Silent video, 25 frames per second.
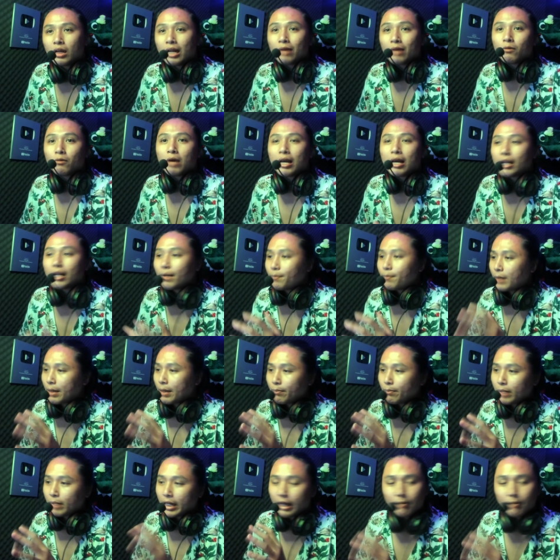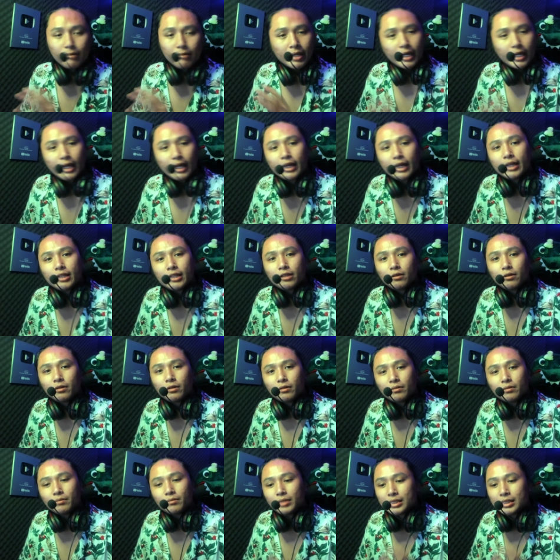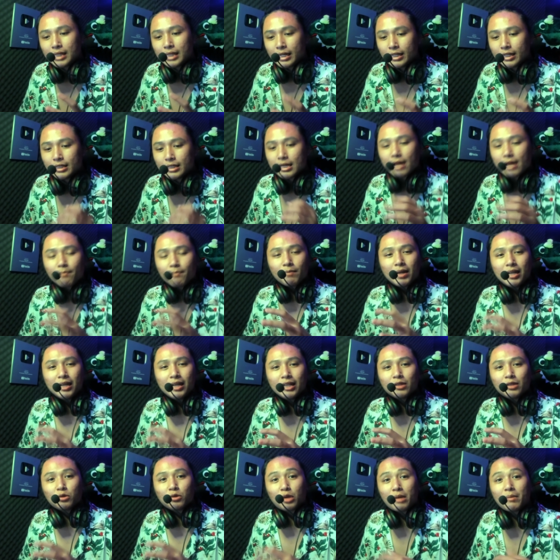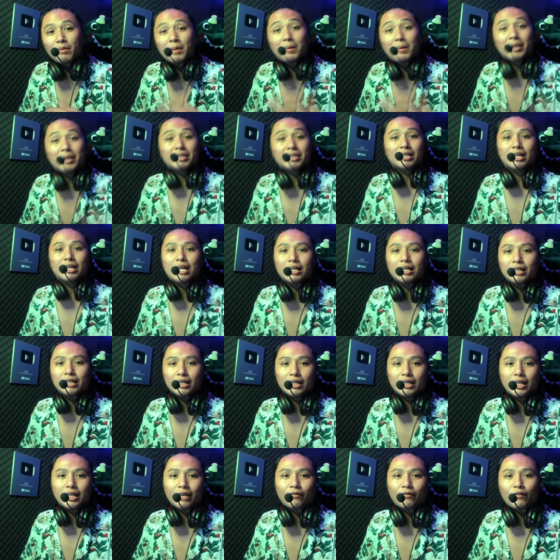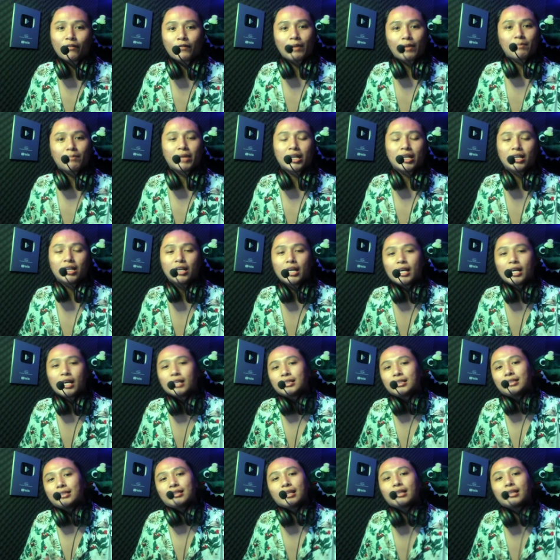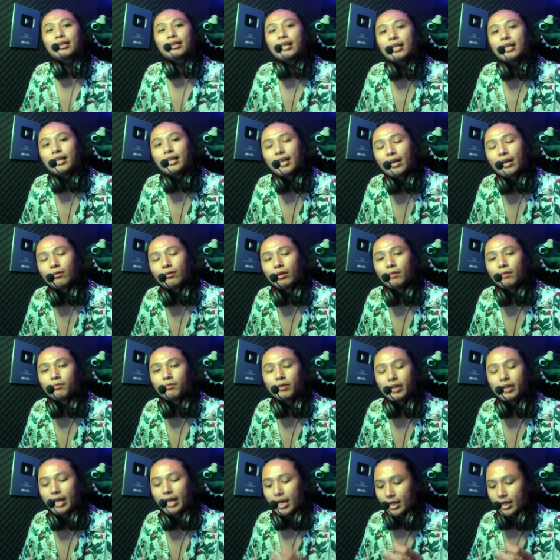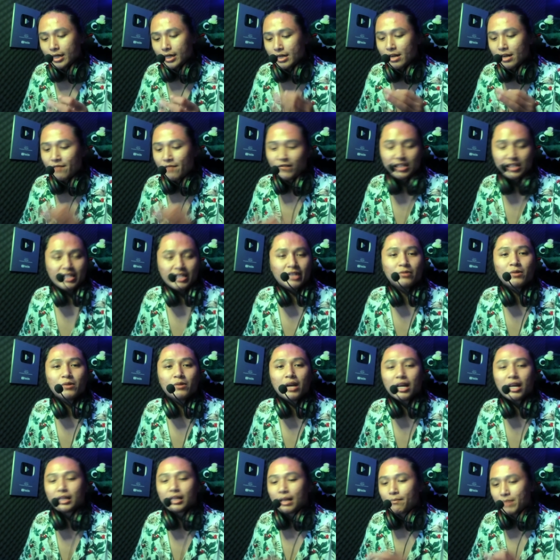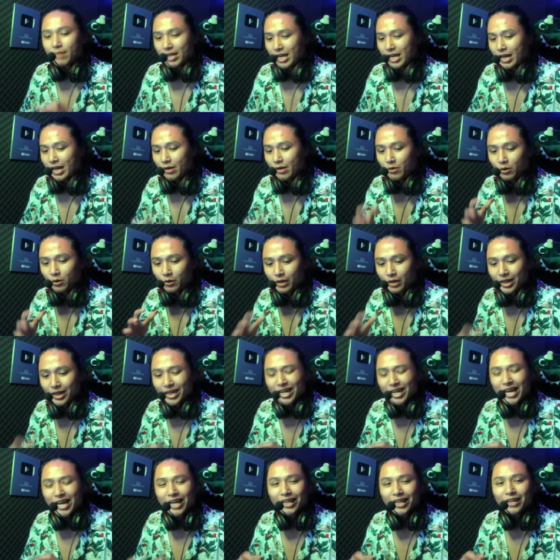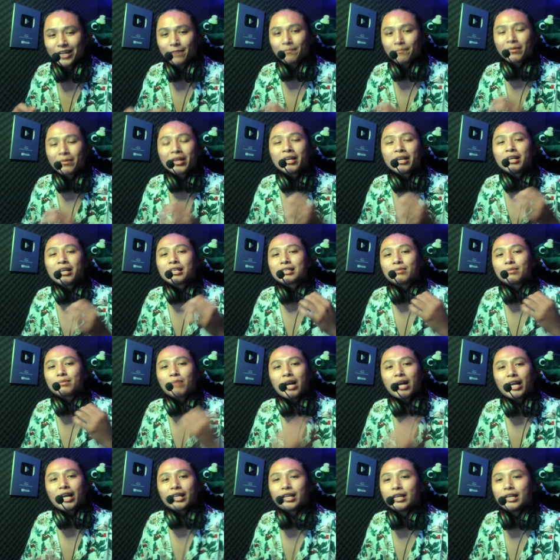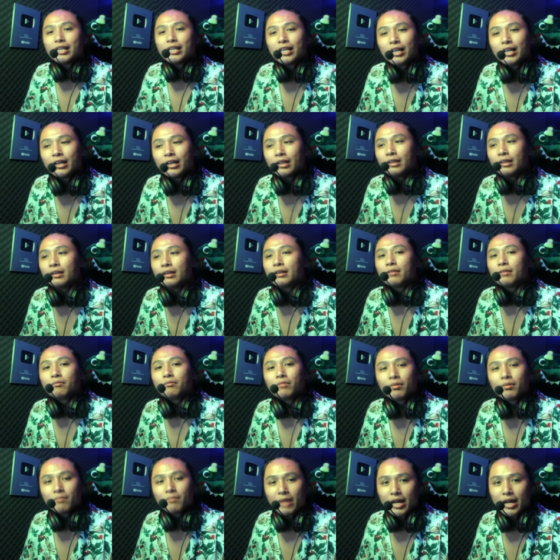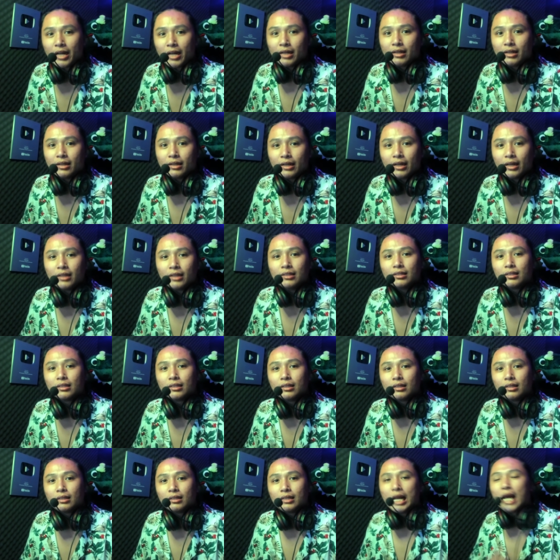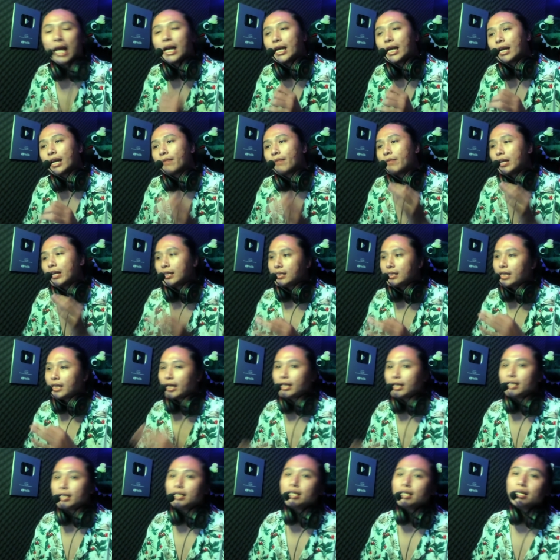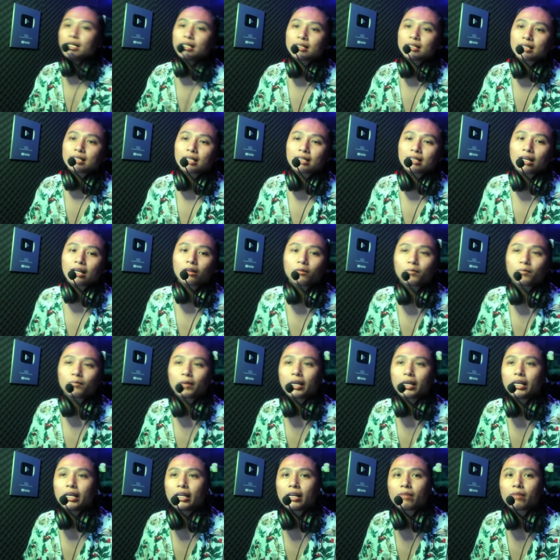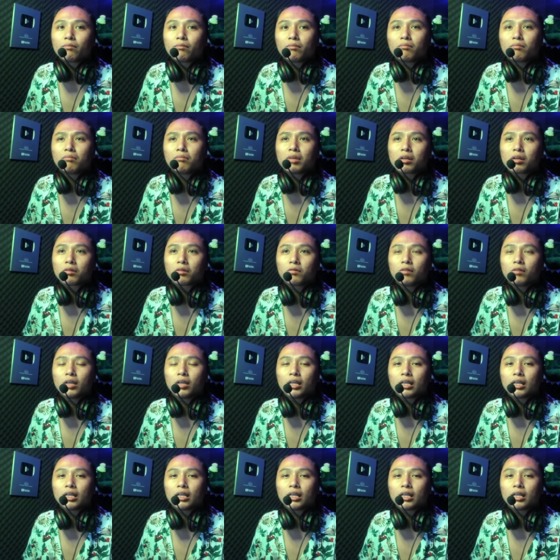gue harap gameplay-gameplay kayak gini tuh bisa diterapin di turnamen major nanti di FFML season 3 walaupun dia di divisi 2 tapi nggak nurunin dari semangatnya dia bermain ya. Dan Ramen Jihad ini salah satu player yang menurut gue